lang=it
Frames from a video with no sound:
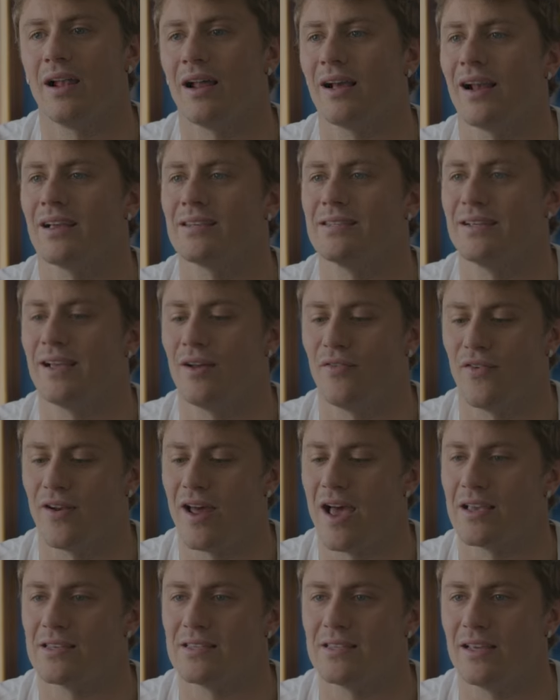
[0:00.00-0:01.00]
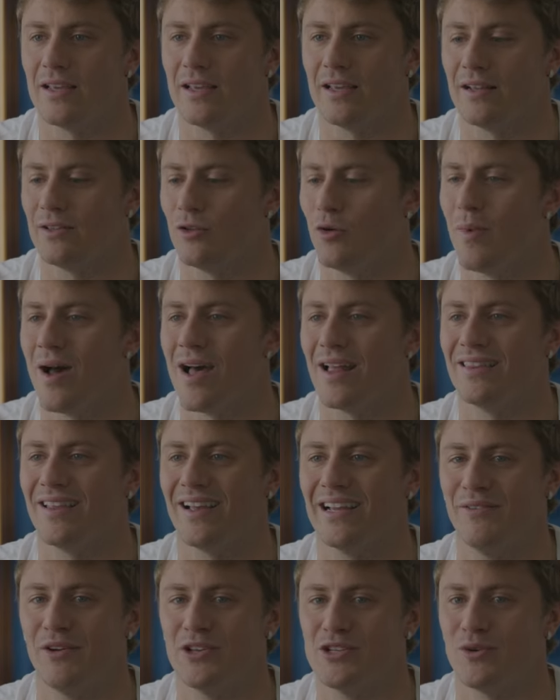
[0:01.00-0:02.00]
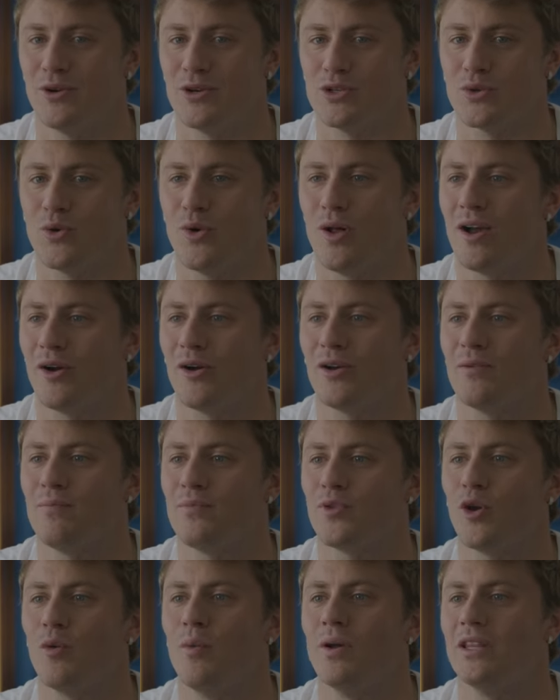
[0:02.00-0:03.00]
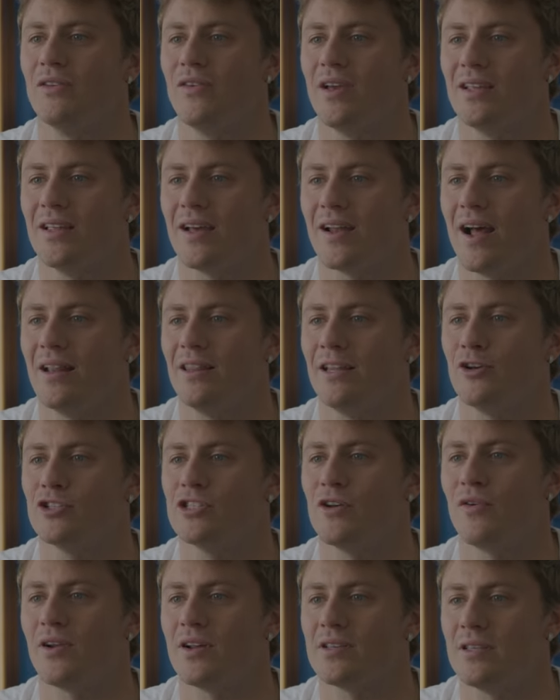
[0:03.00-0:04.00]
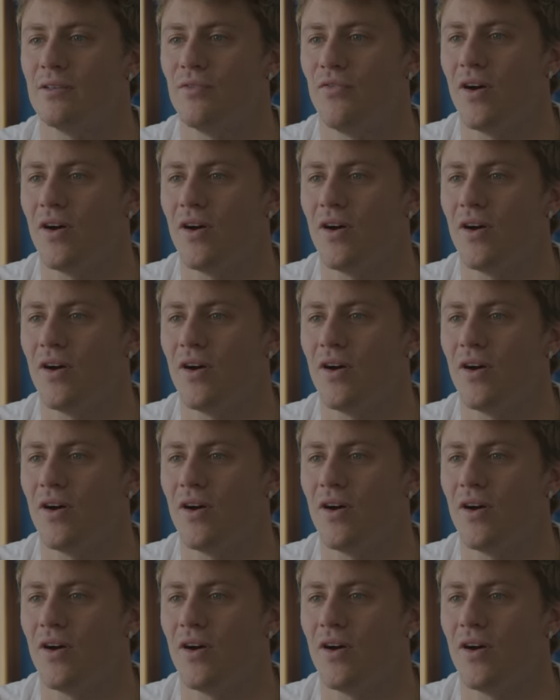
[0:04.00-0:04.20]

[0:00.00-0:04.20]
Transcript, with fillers: la classica frase, domanda che ti facevano a scuola, come ti vedi da grande, cosa vorresti